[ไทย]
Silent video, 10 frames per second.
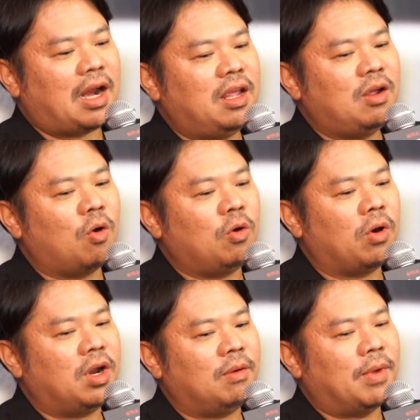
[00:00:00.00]
การที่คนค
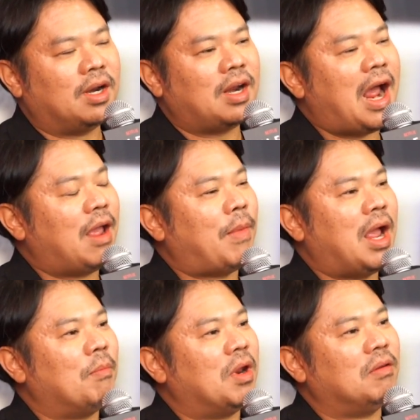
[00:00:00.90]
นหนึ่งมันหายไป
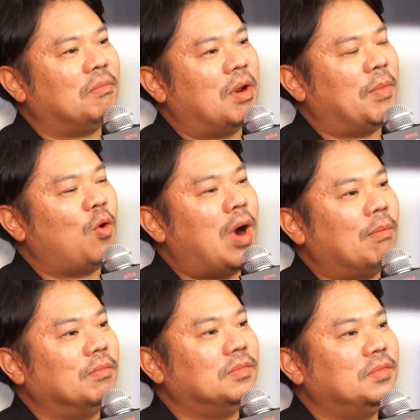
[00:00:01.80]
มันมันเป็นความ
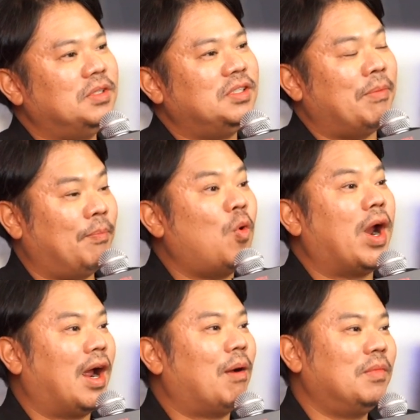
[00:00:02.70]
เจ็บปวด
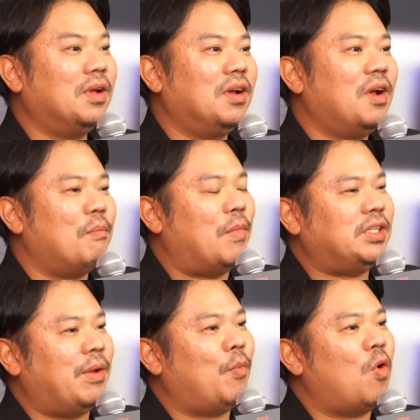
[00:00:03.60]
อะครับมัน
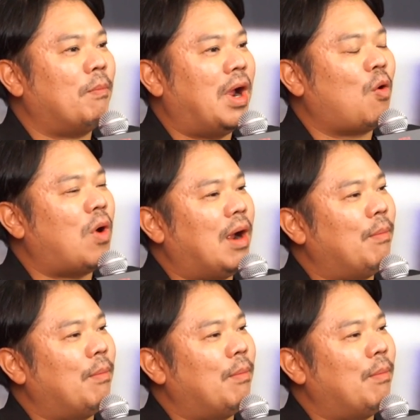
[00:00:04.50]
เจ็บปวดมากกว่า